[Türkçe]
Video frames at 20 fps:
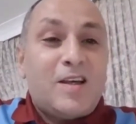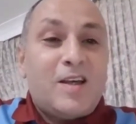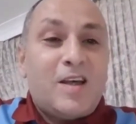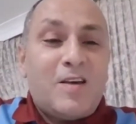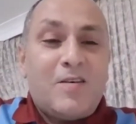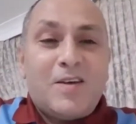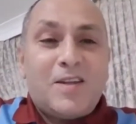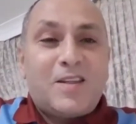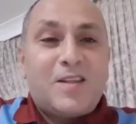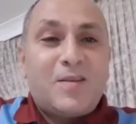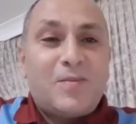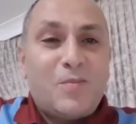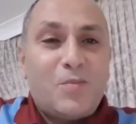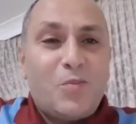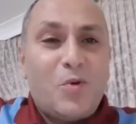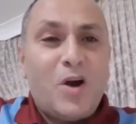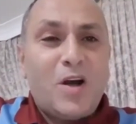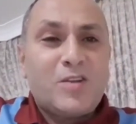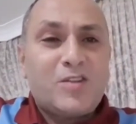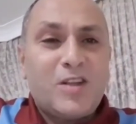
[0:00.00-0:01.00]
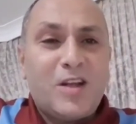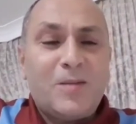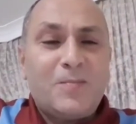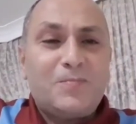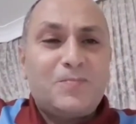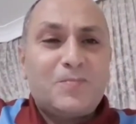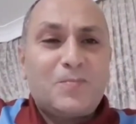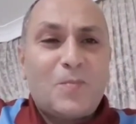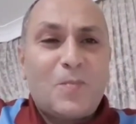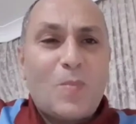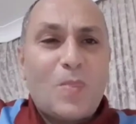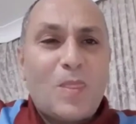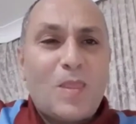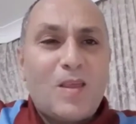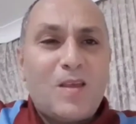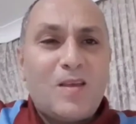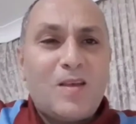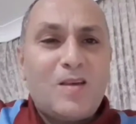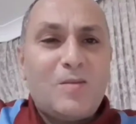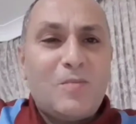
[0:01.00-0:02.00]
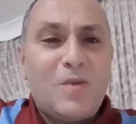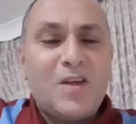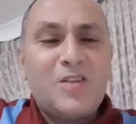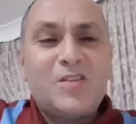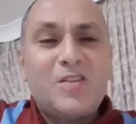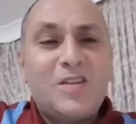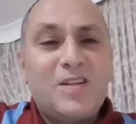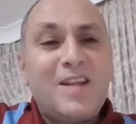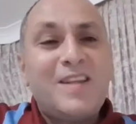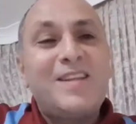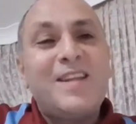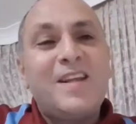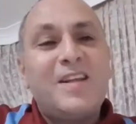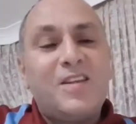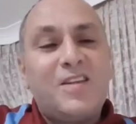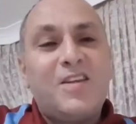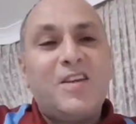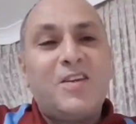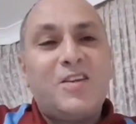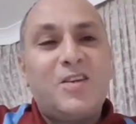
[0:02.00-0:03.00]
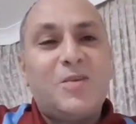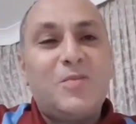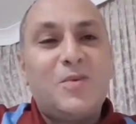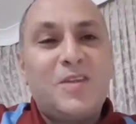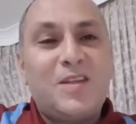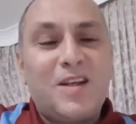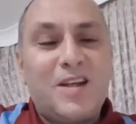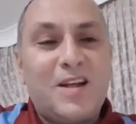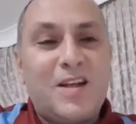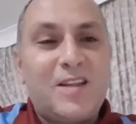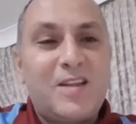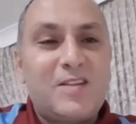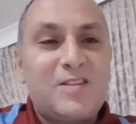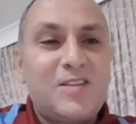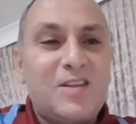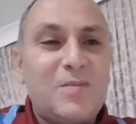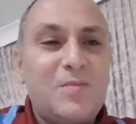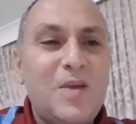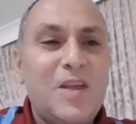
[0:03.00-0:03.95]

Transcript: Evet bu akşam e, maç neden 2-2 bitti arkadaşlar?